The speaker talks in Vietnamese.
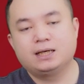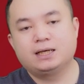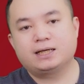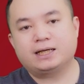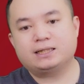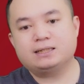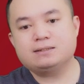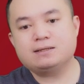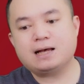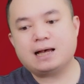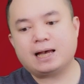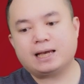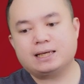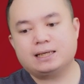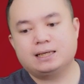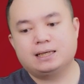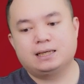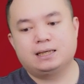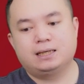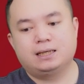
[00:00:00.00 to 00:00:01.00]
cái thứ
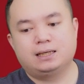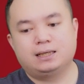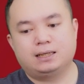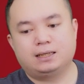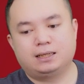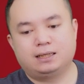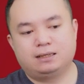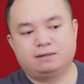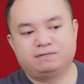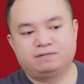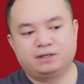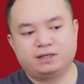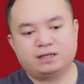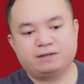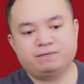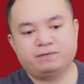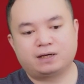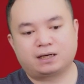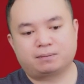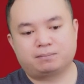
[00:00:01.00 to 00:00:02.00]
hai Ờ, với
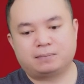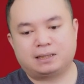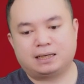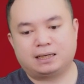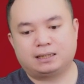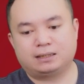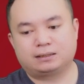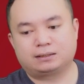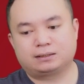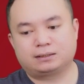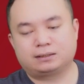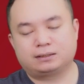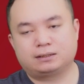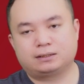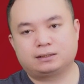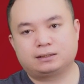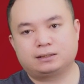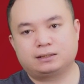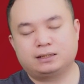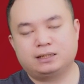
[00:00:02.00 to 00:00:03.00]
cái việc mà
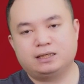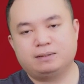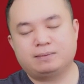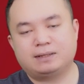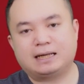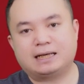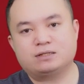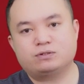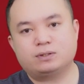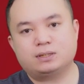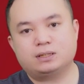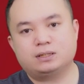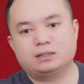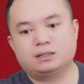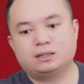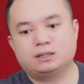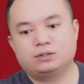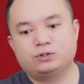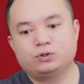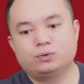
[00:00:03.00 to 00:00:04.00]
khi mà lãi suất
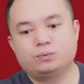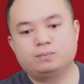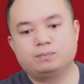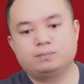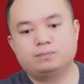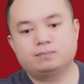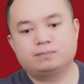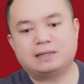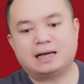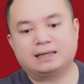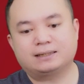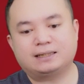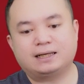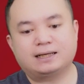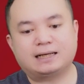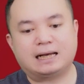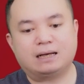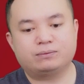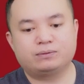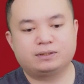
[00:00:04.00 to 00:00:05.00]
chung đang
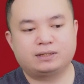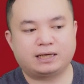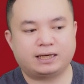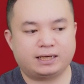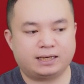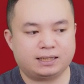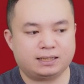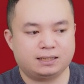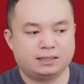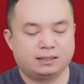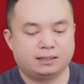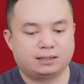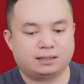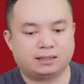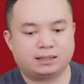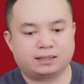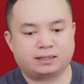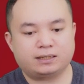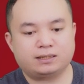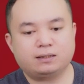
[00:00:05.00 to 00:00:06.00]
tăng cao như thế
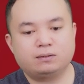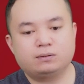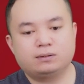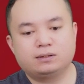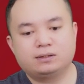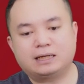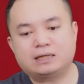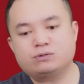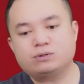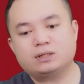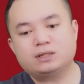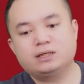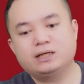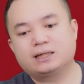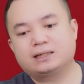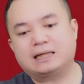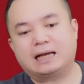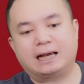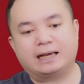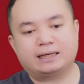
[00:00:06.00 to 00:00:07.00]
ờ, cái kiểu lãi suất
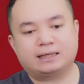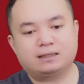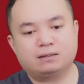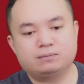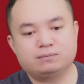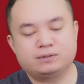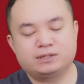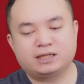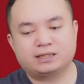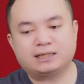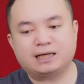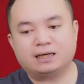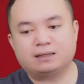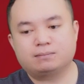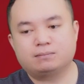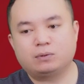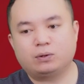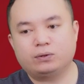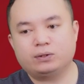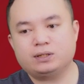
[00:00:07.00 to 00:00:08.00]
hiện tại không chỉ
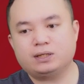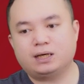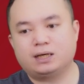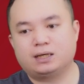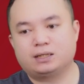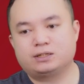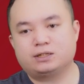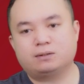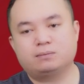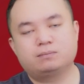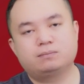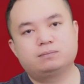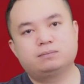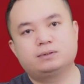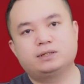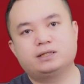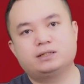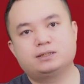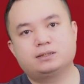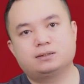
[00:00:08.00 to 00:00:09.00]
tăng mỗi ở
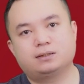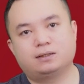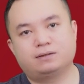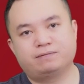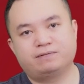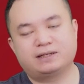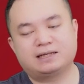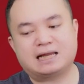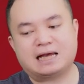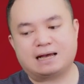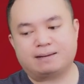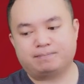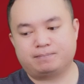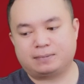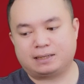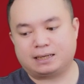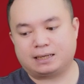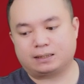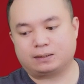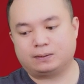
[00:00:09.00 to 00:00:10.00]
trong thị ở Việt
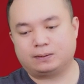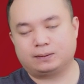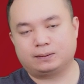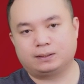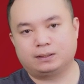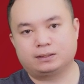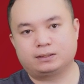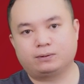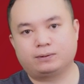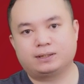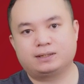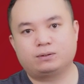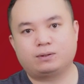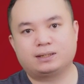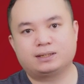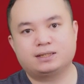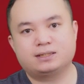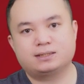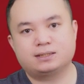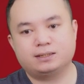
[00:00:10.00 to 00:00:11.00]
Nam mà còn ở toàn,
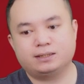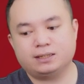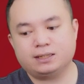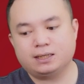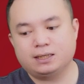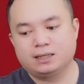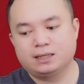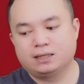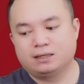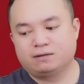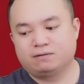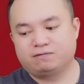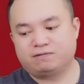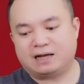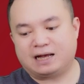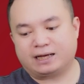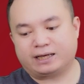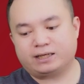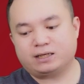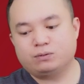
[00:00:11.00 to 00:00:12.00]
toàn thế giới
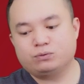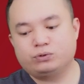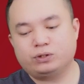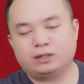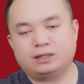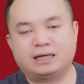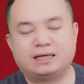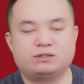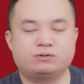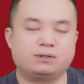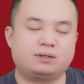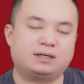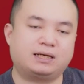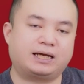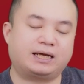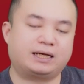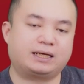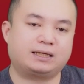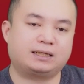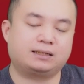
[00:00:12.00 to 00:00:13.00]
và cái câu chuyện lãi suất
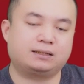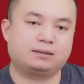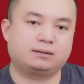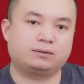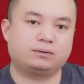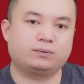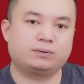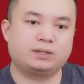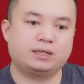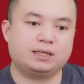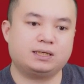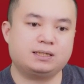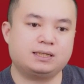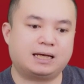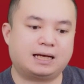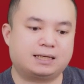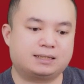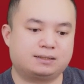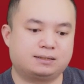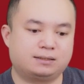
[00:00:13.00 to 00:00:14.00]
này tôi nghĩ
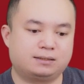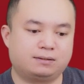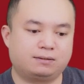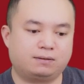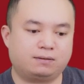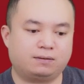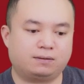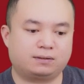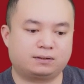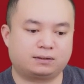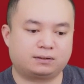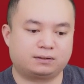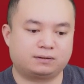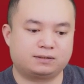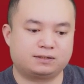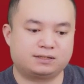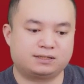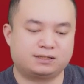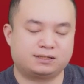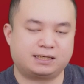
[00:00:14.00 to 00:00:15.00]
là nó còn
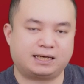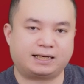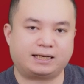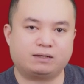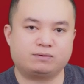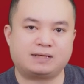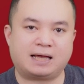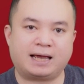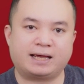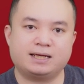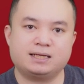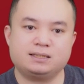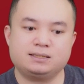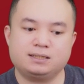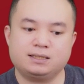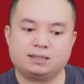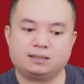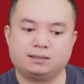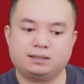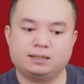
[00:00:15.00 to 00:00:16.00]
sẽ kéo dài ít
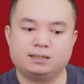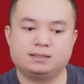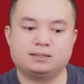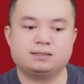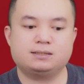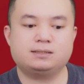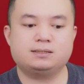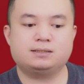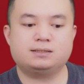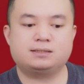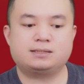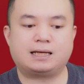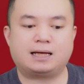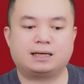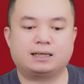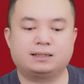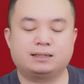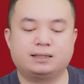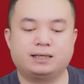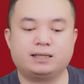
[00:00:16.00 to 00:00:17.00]
nhất đến
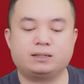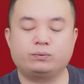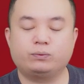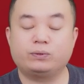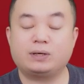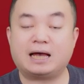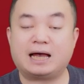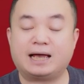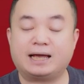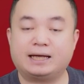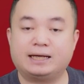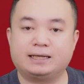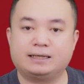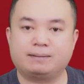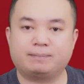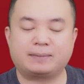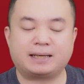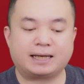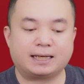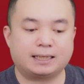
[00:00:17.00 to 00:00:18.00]
sang hết quý 2
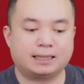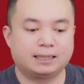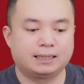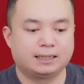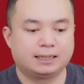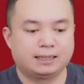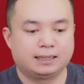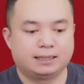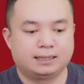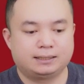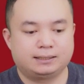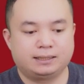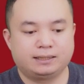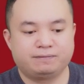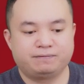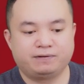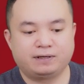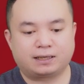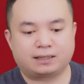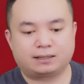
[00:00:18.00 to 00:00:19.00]
năm nay
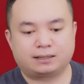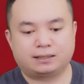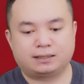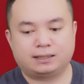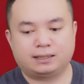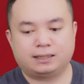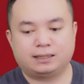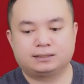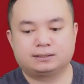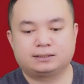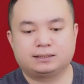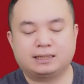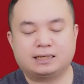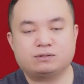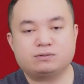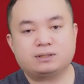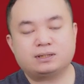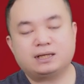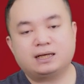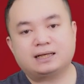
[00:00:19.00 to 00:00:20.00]
thì việc à,
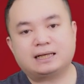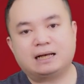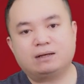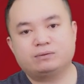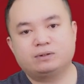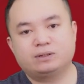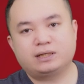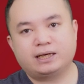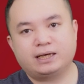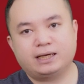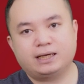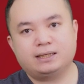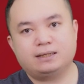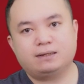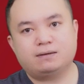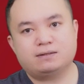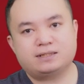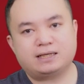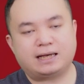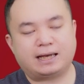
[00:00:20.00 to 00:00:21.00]
lãi suất tăng cao thế
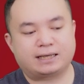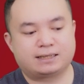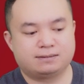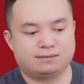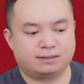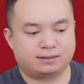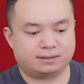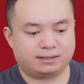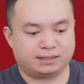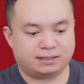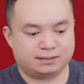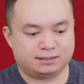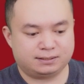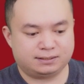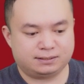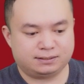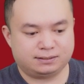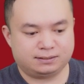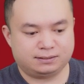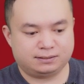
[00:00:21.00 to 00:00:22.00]
nó sẽ ảnh hưởng đến
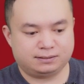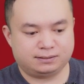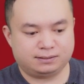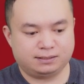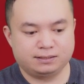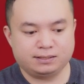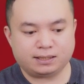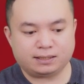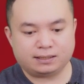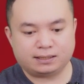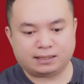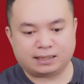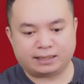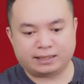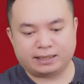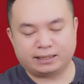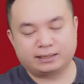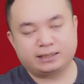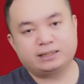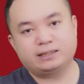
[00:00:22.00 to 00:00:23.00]
thứ nhất là
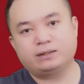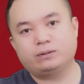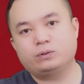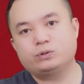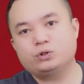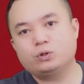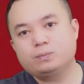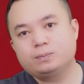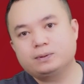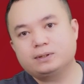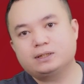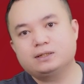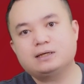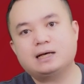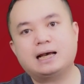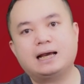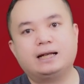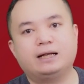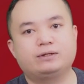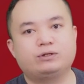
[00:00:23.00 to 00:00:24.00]
nền kinh tế nói chung thứ
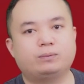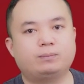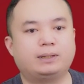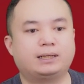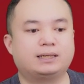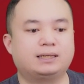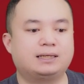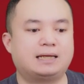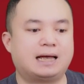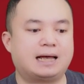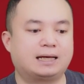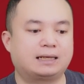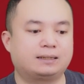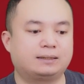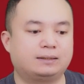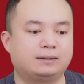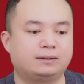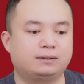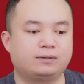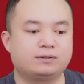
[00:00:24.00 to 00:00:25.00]
hai là nhóm ngành ngân
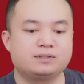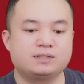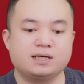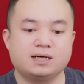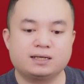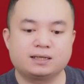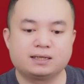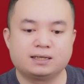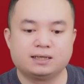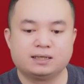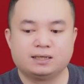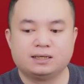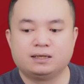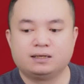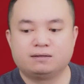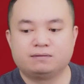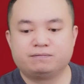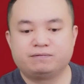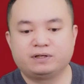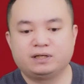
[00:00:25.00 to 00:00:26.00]
hàng nói riêng
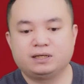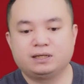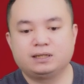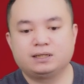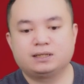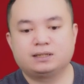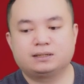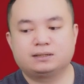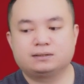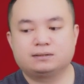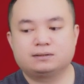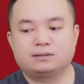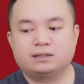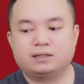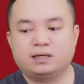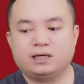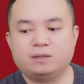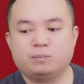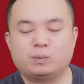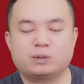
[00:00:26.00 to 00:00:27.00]
vì
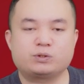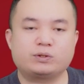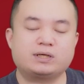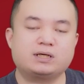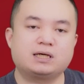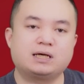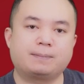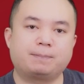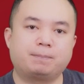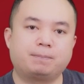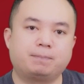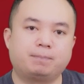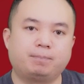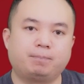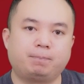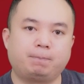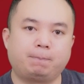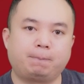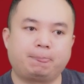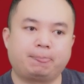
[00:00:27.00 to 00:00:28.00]
khi mà doanh nghiệp
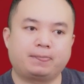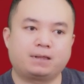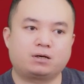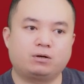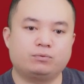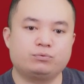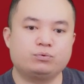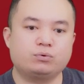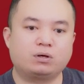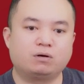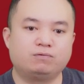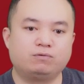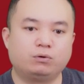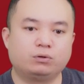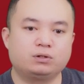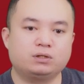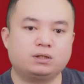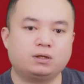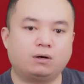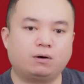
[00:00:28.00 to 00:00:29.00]
có nhu cầu
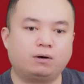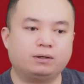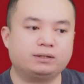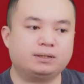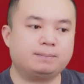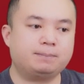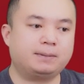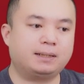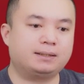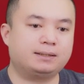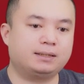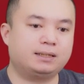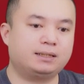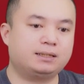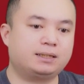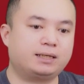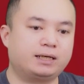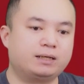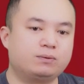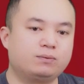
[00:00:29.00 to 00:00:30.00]
vốn khó tiếp cận
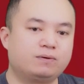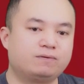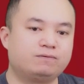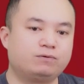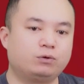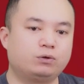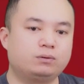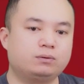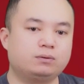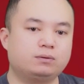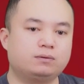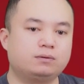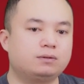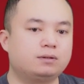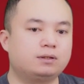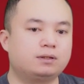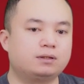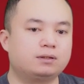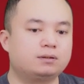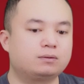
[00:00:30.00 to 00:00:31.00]
đến cái nguồn vốn
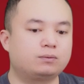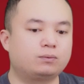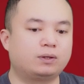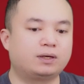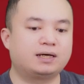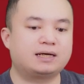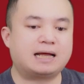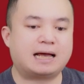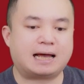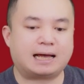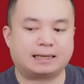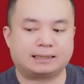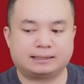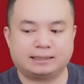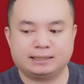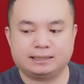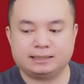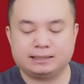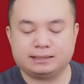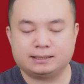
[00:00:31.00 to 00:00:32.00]
ờ, của ngân hàng
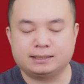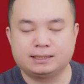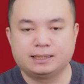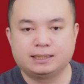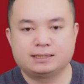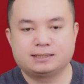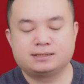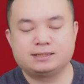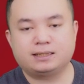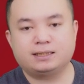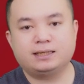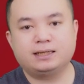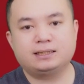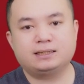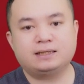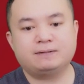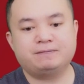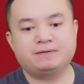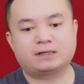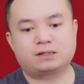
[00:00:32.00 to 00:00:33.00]
thì dẫn
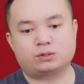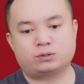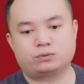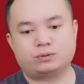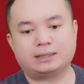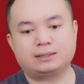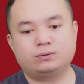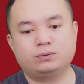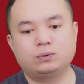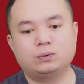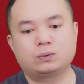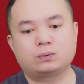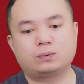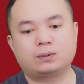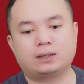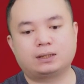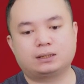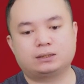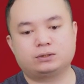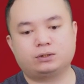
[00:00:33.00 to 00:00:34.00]
đến cái việc doanh thu
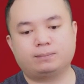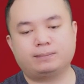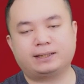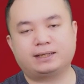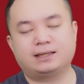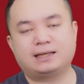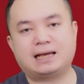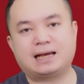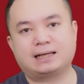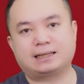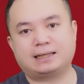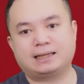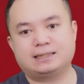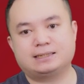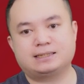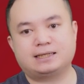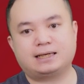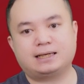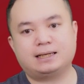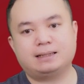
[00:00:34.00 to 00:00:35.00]
của nhóm ngành ngân hàng
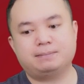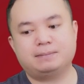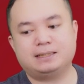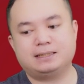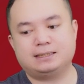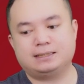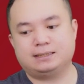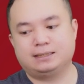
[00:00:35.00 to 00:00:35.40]
này sẽ bị